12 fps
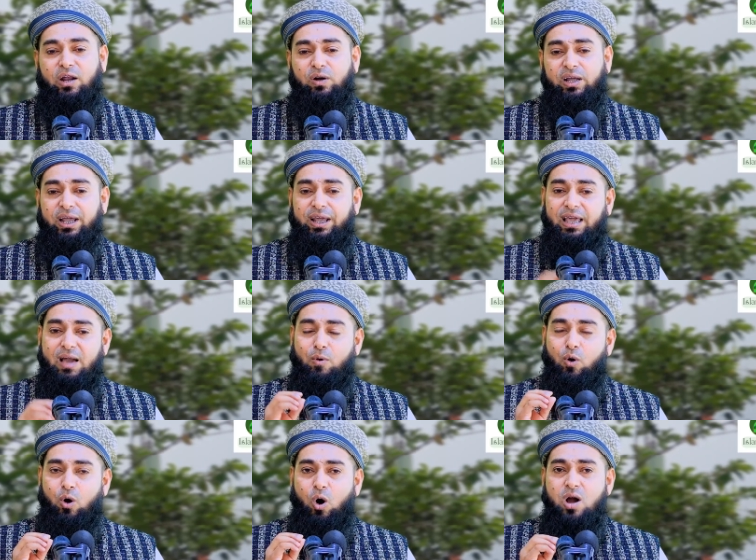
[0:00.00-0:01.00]
কারণে
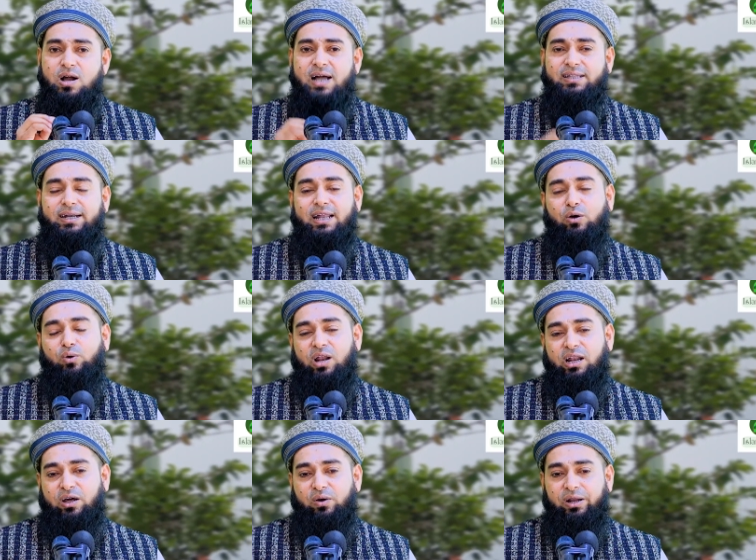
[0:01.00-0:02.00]
এবং হক আদায় না
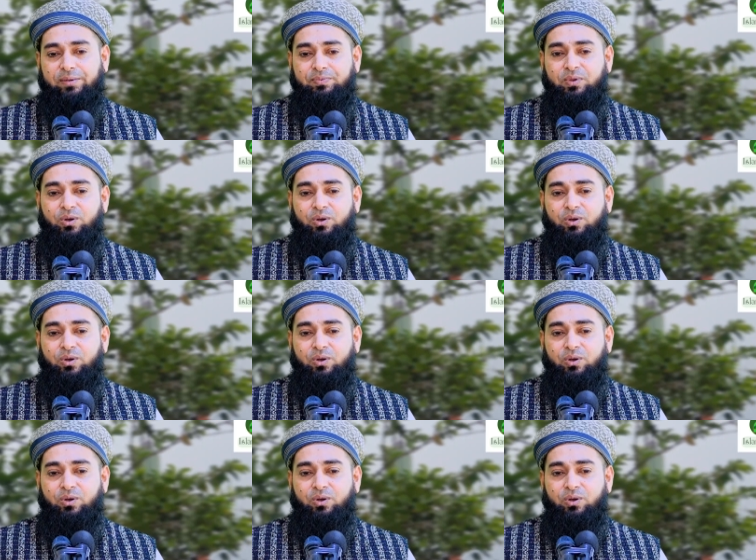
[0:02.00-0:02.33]
করার কারণে